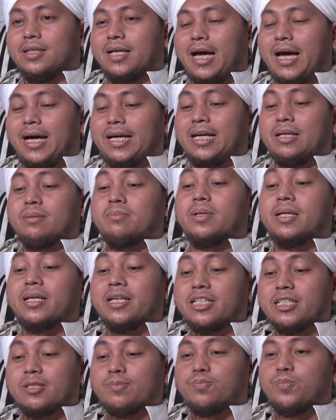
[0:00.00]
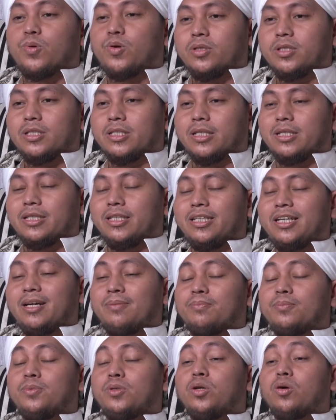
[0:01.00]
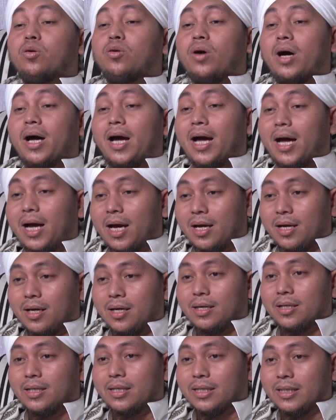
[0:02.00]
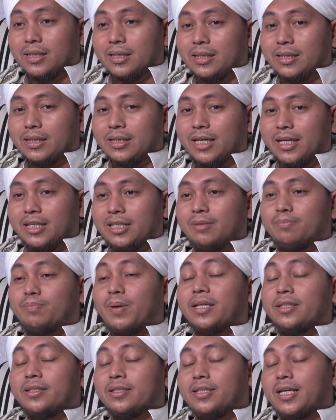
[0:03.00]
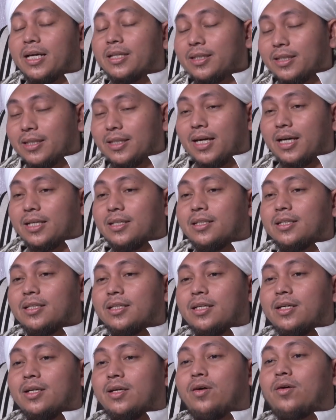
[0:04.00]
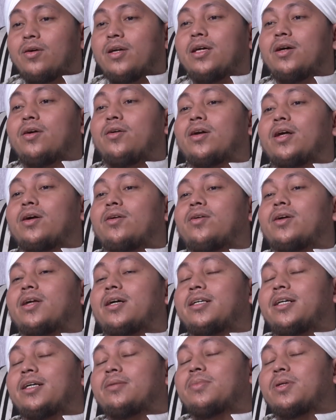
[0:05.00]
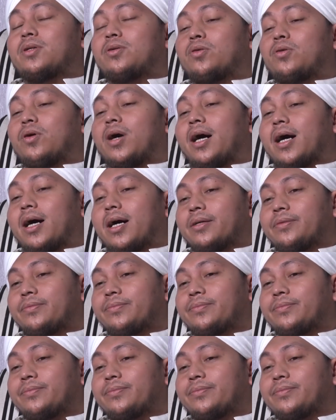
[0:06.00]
akan merespon setiap doa yang dipanjatkan oleh orang-orang yang berdoa.